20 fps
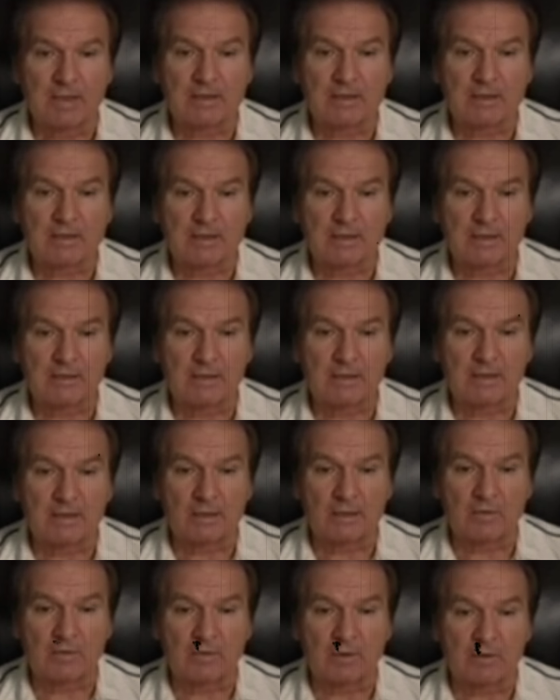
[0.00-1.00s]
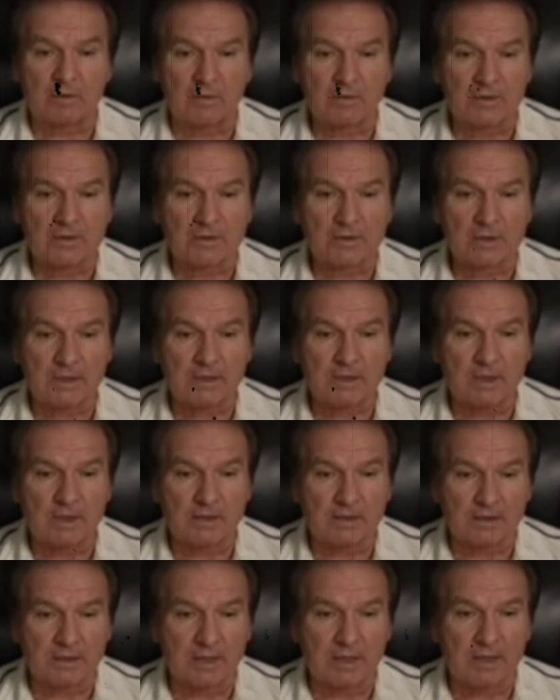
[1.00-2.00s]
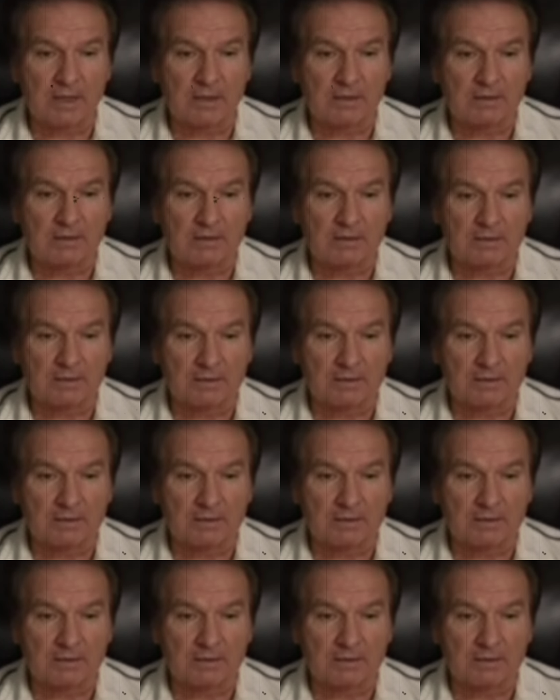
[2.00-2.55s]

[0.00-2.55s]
мы дошли до такой точки, когда,